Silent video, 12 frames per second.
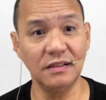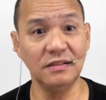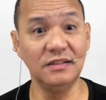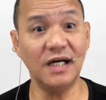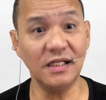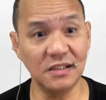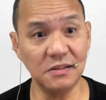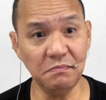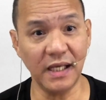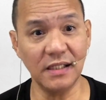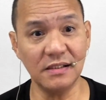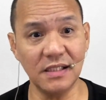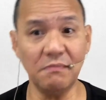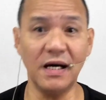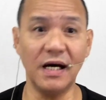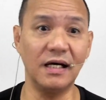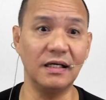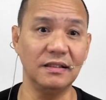judgment sa
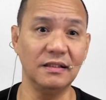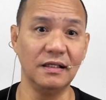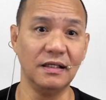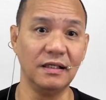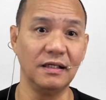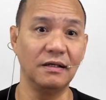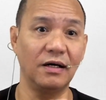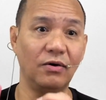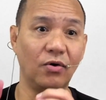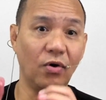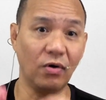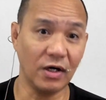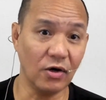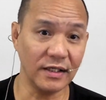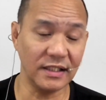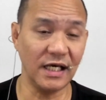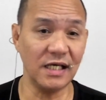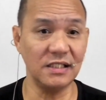mga
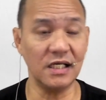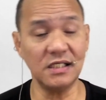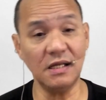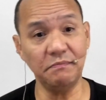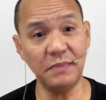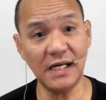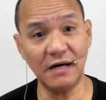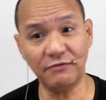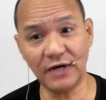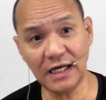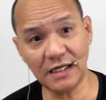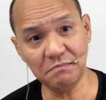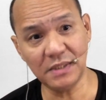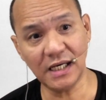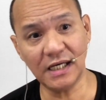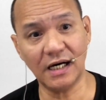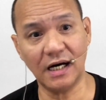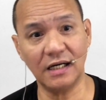court cases na pinafile ng
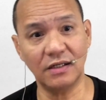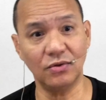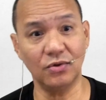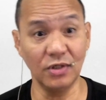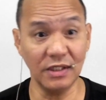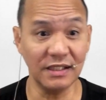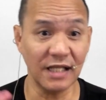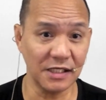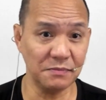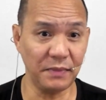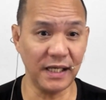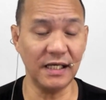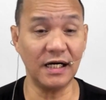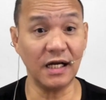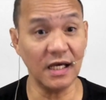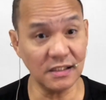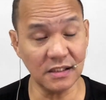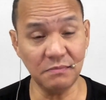BIR o ng taxpayer
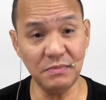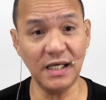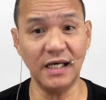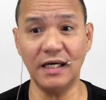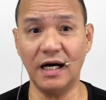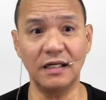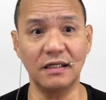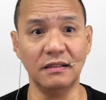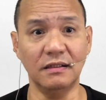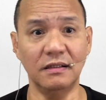against the BIR.